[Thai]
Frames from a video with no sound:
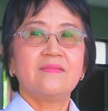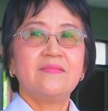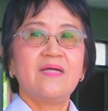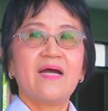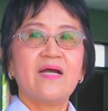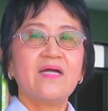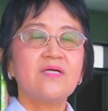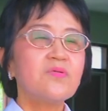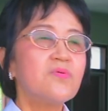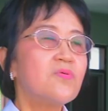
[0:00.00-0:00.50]
อยาก
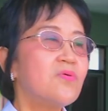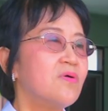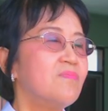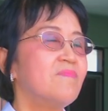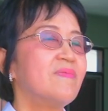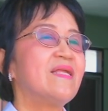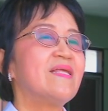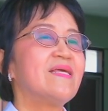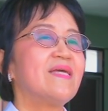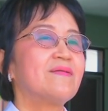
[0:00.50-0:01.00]
ให้ทุกคน
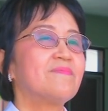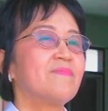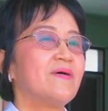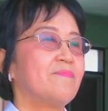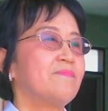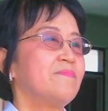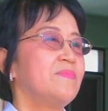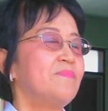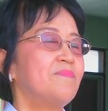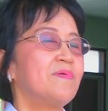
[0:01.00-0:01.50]
มาเรียนแบบ
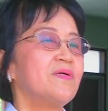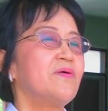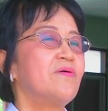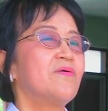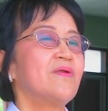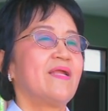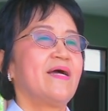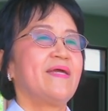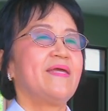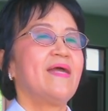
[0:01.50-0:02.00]
มีประโยช
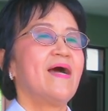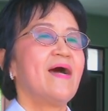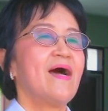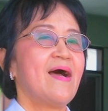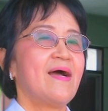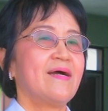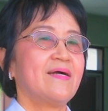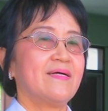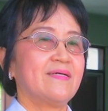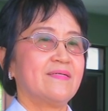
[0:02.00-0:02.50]
น์หลายอย่า
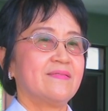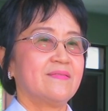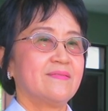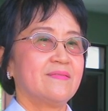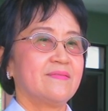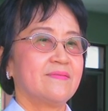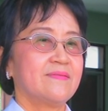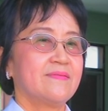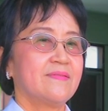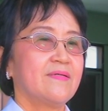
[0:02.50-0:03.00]
งอะ
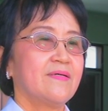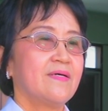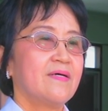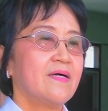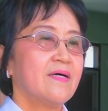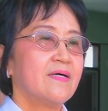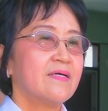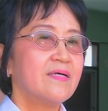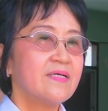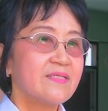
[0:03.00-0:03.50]

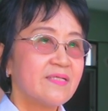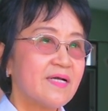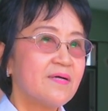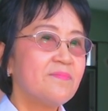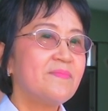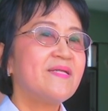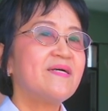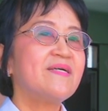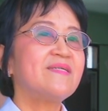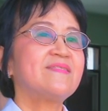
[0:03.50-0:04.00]
เงินก็
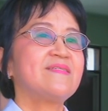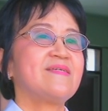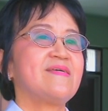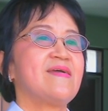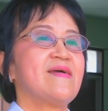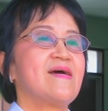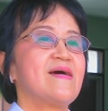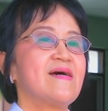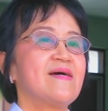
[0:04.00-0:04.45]
ไม่ได้เสีย